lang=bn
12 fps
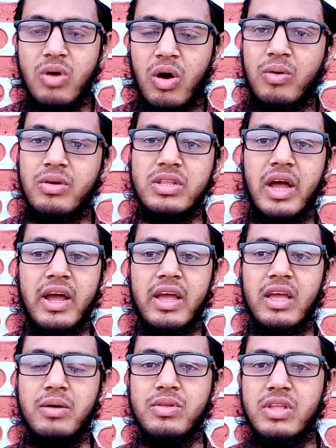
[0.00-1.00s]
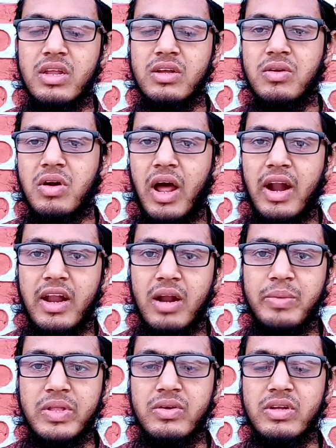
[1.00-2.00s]
ঠান্ডার ভিতরে থাকে
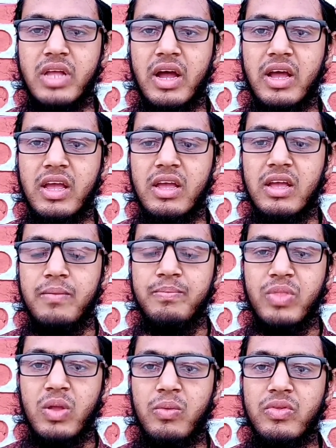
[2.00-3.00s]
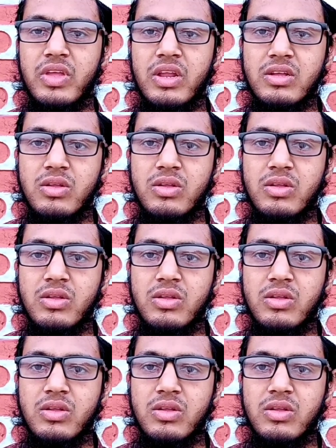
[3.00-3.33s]
অতিরিক্ত গরমের মধ্যে থাকে